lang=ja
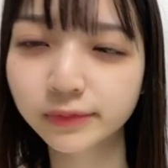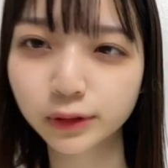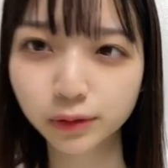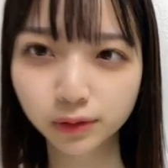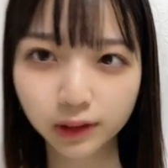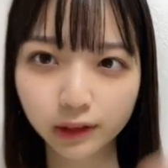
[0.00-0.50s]

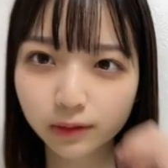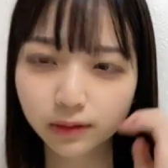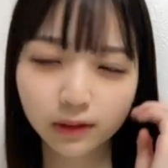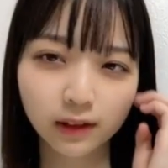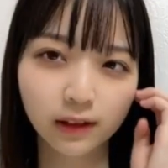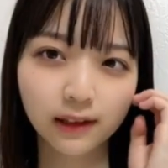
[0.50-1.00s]
どこだろう
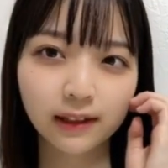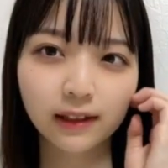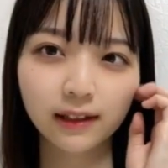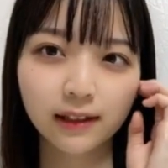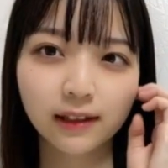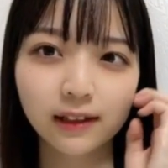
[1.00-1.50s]

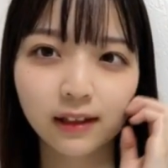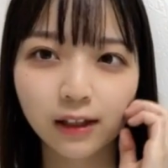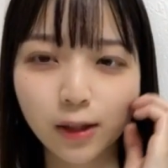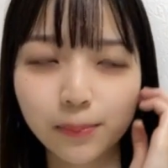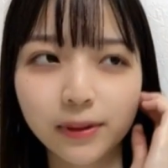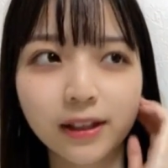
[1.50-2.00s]

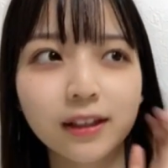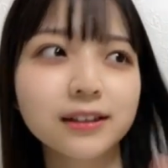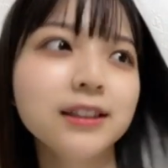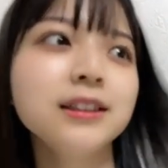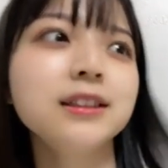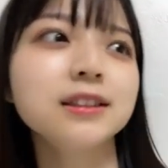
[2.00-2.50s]
やっぱなんか
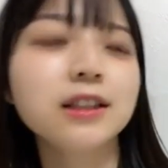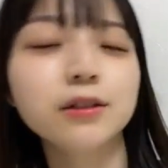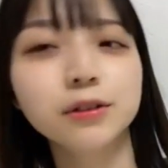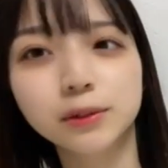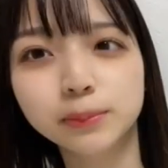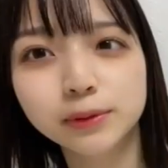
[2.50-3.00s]
人数が
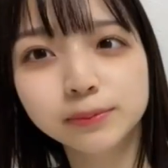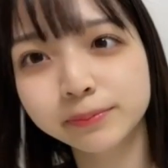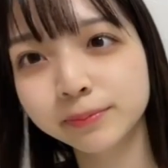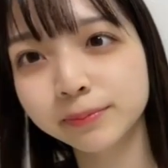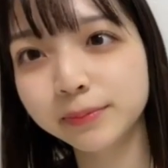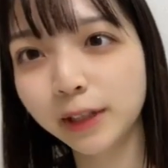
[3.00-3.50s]
多い
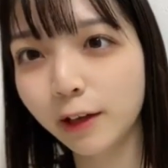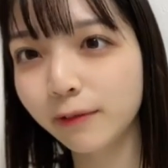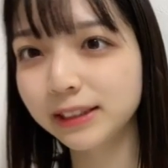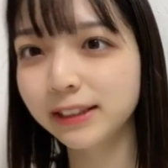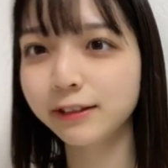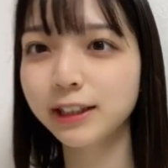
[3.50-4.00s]
分なんかわ
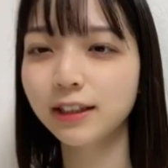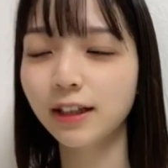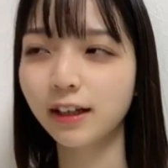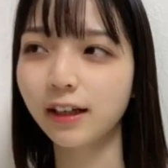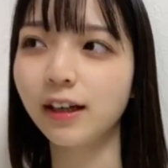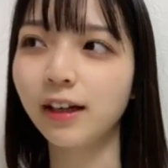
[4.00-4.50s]
ちゃわちゃ
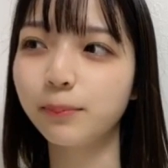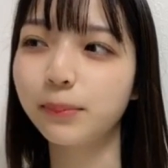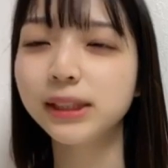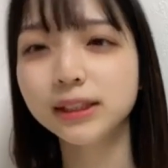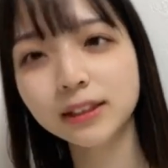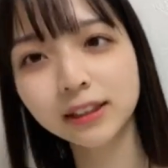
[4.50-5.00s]
感が
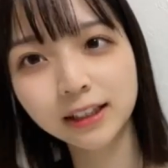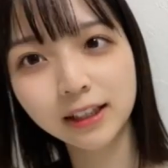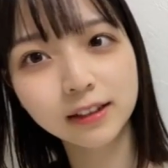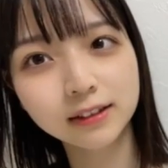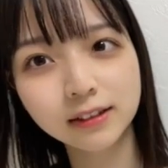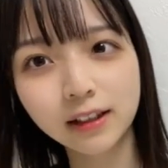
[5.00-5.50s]
増すか
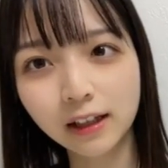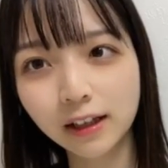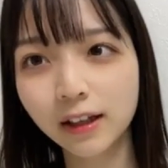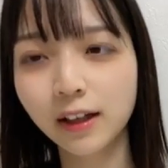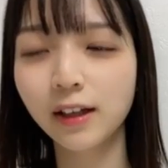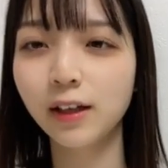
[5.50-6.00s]
なって
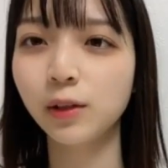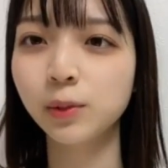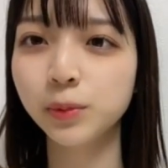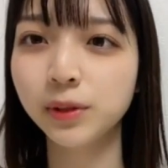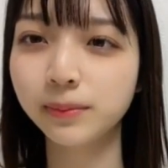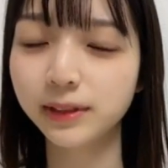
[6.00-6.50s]

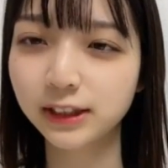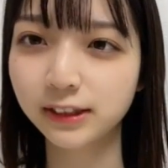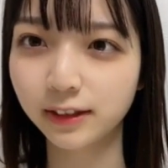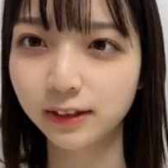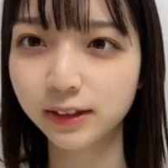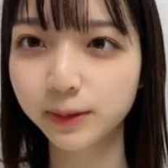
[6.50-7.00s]
思いまし
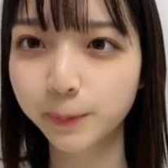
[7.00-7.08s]
た